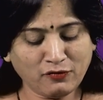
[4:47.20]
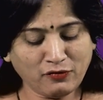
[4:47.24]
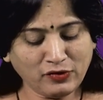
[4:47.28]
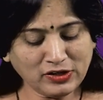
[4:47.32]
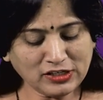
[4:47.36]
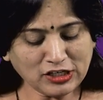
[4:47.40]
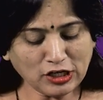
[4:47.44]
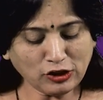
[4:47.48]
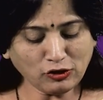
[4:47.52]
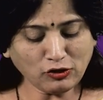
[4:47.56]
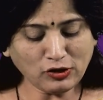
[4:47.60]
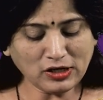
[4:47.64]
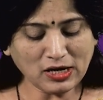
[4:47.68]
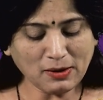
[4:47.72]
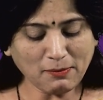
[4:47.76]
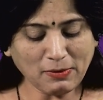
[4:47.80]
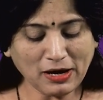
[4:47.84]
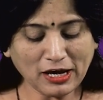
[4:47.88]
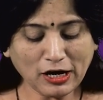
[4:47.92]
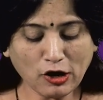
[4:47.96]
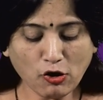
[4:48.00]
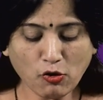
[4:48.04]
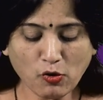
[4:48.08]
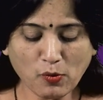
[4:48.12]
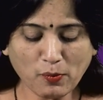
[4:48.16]

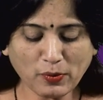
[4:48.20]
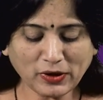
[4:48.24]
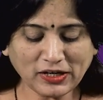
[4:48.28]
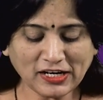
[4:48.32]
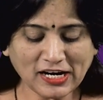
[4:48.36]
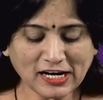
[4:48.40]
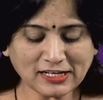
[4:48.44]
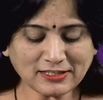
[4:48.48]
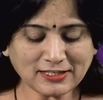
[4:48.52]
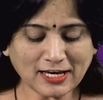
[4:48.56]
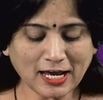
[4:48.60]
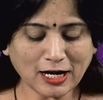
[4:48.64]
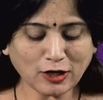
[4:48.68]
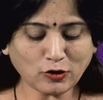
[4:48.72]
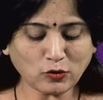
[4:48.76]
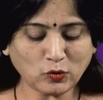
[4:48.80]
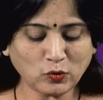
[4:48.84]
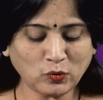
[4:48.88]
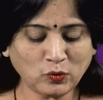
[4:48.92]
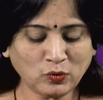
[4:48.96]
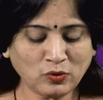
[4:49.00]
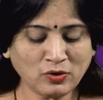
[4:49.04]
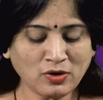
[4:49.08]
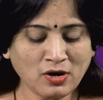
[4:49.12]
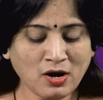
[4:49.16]
విషతుల్యమైన
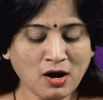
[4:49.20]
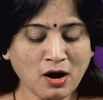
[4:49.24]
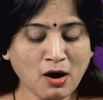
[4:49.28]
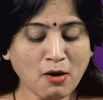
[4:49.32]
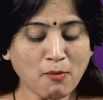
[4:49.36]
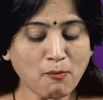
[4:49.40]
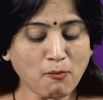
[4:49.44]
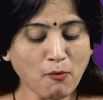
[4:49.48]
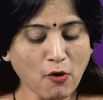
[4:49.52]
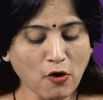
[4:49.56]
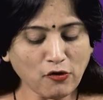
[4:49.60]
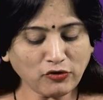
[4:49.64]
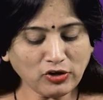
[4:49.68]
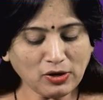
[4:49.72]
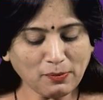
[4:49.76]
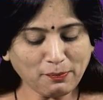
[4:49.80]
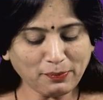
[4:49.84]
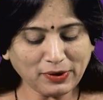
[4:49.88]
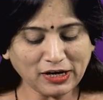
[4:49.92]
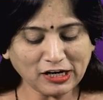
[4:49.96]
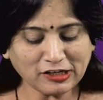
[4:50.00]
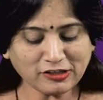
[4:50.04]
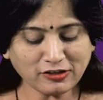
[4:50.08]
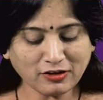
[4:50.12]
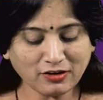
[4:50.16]
ఉపన్యాసాలకు మౌన
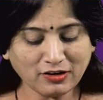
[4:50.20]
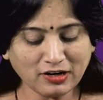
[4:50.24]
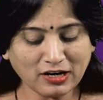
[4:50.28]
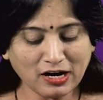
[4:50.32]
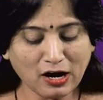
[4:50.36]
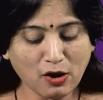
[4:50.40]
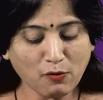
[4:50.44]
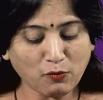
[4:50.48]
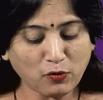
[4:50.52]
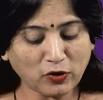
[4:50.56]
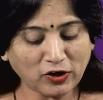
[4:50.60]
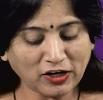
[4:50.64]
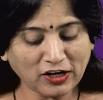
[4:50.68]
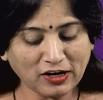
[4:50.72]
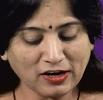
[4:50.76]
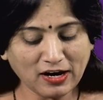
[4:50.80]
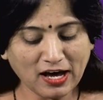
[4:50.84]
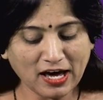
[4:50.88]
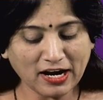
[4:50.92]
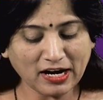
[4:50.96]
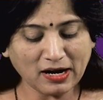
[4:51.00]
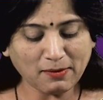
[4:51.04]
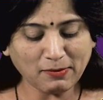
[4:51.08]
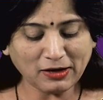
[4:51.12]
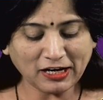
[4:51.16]
ప్రేక్షకులుగా
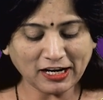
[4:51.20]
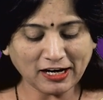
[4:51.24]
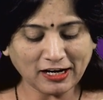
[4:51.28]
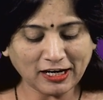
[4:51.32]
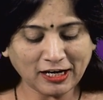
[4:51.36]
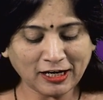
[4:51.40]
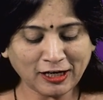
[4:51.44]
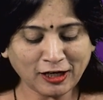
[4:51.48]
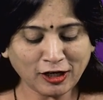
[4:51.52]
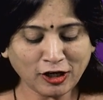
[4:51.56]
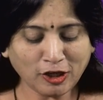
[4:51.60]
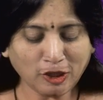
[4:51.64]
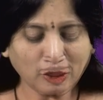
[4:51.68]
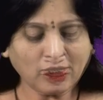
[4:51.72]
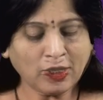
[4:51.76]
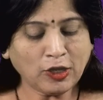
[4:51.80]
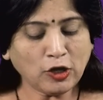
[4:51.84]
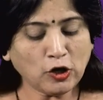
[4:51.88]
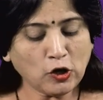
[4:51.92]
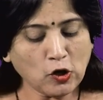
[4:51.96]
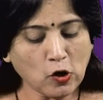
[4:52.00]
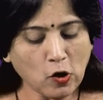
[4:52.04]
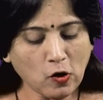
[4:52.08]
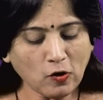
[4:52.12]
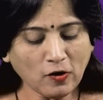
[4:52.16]
ఉంటున్నారేమిటని
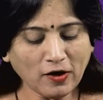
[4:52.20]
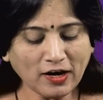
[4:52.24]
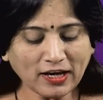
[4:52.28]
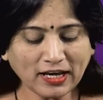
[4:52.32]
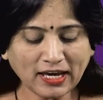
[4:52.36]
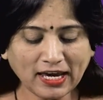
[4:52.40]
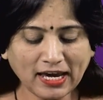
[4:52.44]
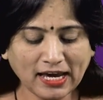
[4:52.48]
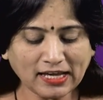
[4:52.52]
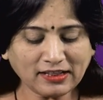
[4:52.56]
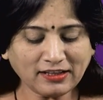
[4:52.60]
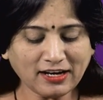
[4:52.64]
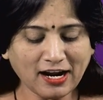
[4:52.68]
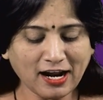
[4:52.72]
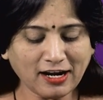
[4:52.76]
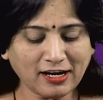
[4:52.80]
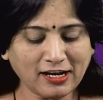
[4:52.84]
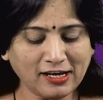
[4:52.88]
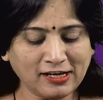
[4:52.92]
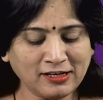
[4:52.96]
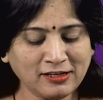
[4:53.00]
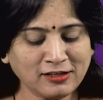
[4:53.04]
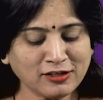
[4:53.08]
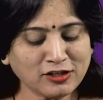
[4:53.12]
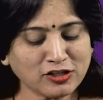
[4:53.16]
లోగడ
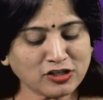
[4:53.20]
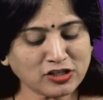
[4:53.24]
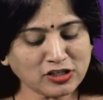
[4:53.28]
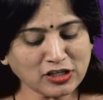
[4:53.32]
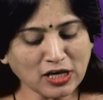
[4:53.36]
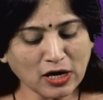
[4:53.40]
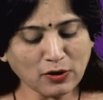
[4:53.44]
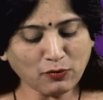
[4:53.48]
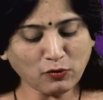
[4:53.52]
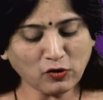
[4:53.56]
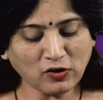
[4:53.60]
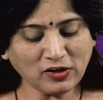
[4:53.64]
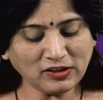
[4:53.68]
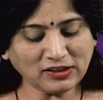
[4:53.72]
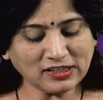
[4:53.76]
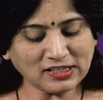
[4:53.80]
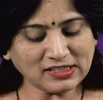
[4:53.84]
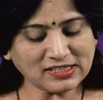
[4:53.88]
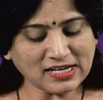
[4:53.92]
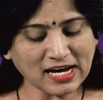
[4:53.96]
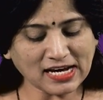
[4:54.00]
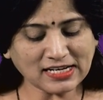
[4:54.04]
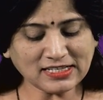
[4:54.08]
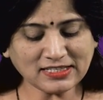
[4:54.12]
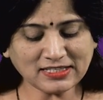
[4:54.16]
కేంద్రాన్ని సర్వోన్నత
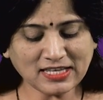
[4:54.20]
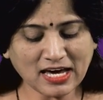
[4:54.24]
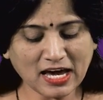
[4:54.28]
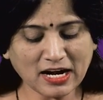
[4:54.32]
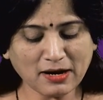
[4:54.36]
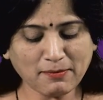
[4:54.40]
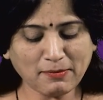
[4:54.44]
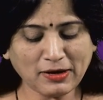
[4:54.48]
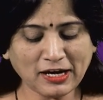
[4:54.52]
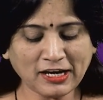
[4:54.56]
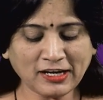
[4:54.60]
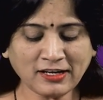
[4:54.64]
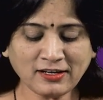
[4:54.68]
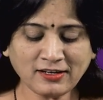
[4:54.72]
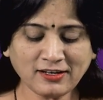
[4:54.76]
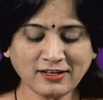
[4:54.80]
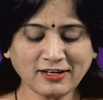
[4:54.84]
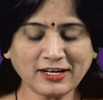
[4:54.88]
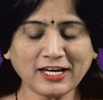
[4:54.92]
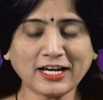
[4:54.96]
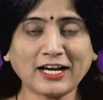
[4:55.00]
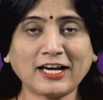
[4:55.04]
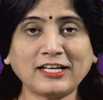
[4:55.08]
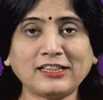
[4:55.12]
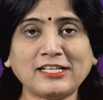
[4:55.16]
న్యాయస్థానమే
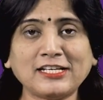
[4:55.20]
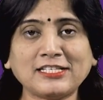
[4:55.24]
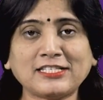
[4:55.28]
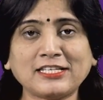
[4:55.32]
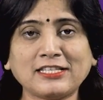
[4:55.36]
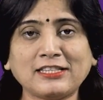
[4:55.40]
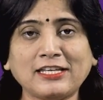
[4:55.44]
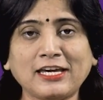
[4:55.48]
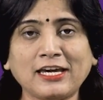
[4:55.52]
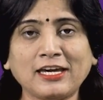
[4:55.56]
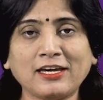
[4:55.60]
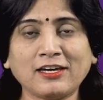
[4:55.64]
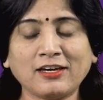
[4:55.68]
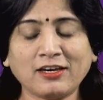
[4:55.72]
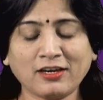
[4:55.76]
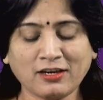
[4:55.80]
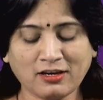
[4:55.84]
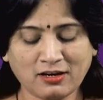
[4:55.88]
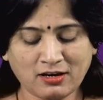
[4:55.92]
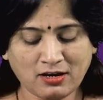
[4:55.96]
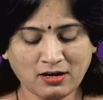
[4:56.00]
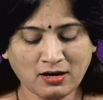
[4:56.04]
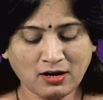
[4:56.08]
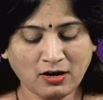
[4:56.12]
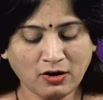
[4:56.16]
నిగ్గదీసింది
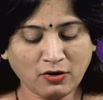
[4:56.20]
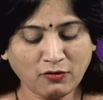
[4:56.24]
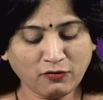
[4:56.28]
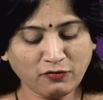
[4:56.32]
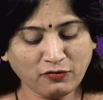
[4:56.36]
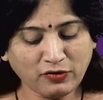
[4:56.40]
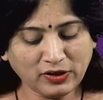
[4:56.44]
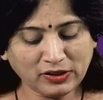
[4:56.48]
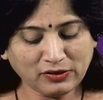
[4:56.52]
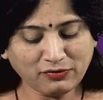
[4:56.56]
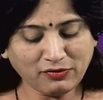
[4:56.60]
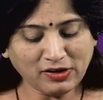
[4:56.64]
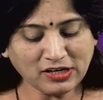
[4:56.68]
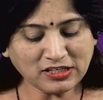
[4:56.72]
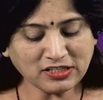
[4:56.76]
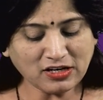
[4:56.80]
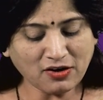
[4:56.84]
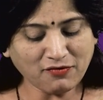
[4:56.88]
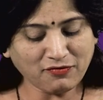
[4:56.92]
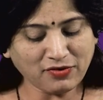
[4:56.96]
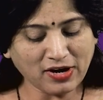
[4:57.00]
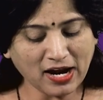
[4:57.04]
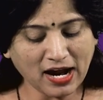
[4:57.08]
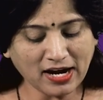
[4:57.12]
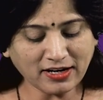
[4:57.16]
విద్వేష
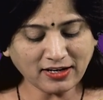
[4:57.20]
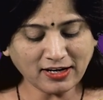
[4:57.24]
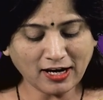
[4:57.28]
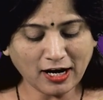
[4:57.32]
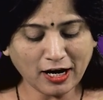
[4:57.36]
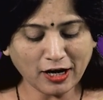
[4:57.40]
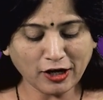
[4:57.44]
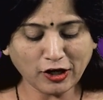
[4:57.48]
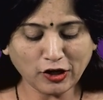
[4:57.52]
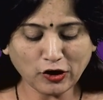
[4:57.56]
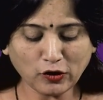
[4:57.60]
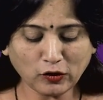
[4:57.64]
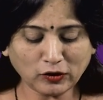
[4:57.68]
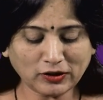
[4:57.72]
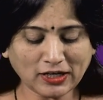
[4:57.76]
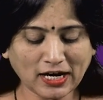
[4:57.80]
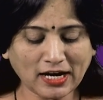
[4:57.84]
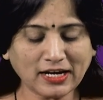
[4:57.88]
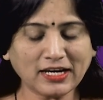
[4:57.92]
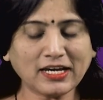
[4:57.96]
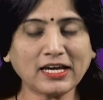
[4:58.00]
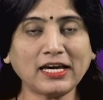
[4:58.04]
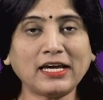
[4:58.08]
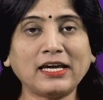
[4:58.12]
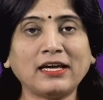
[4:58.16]
వ్యాఖ్యల
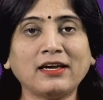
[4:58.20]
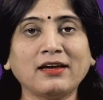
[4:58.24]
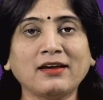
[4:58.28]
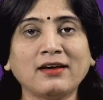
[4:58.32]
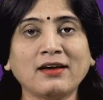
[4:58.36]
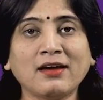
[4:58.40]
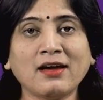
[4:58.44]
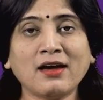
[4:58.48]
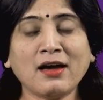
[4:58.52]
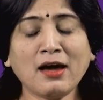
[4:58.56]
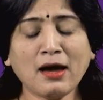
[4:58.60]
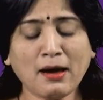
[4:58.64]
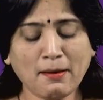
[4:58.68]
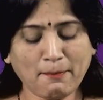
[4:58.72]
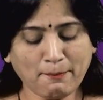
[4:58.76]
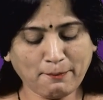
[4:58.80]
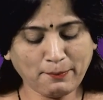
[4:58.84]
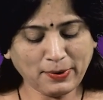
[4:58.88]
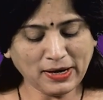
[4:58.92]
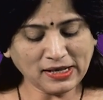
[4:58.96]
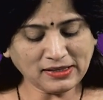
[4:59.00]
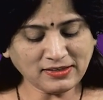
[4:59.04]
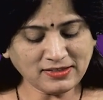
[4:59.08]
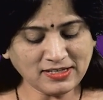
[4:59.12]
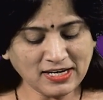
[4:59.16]
నిరోధానికి
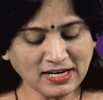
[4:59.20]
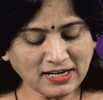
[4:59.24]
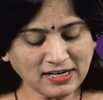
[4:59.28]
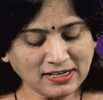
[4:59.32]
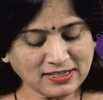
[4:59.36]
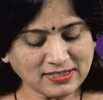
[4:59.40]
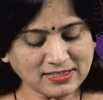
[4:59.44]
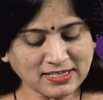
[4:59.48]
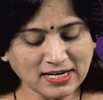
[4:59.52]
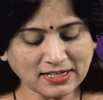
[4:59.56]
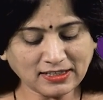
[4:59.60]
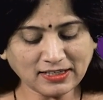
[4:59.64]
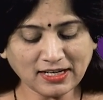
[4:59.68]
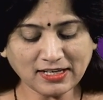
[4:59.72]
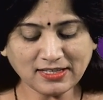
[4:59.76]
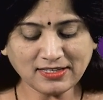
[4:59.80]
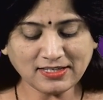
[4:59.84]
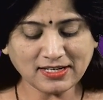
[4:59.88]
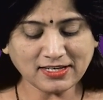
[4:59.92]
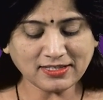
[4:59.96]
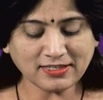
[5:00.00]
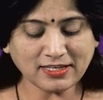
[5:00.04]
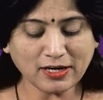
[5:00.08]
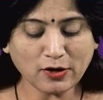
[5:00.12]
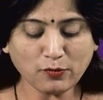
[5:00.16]
ప్రత్యేక చట్టం
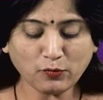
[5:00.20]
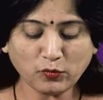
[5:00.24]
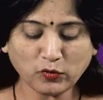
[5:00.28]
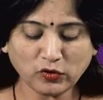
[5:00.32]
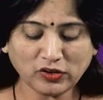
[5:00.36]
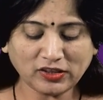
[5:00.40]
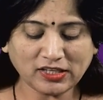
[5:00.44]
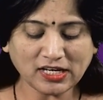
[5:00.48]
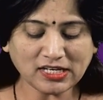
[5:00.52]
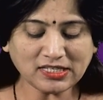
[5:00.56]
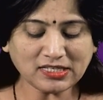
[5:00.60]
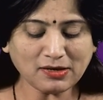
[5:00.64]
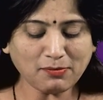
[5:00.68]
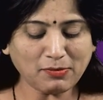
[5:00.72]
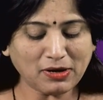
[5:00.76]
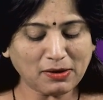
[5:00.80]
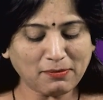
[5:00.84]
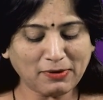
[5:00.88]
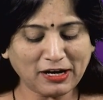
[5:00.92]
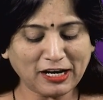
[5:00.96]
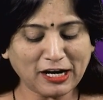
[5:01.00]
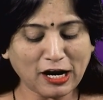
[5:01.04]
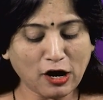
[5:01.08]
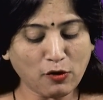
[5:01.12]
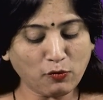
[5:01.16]
చేసే ఉద్దేశం
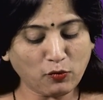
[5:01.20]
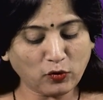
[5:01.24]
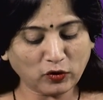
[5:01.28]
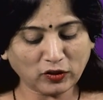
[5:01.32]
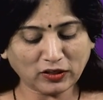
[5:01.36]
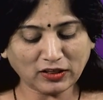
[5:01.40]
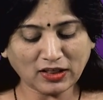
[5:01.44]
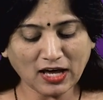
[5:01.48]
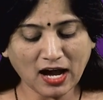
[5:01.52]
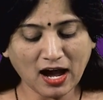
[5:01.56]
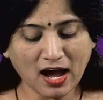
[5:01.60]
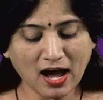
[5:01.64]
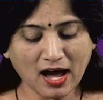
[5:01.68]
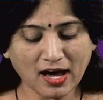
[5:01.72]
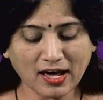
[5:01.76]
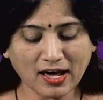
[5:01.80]
ఏమైనా ఉందా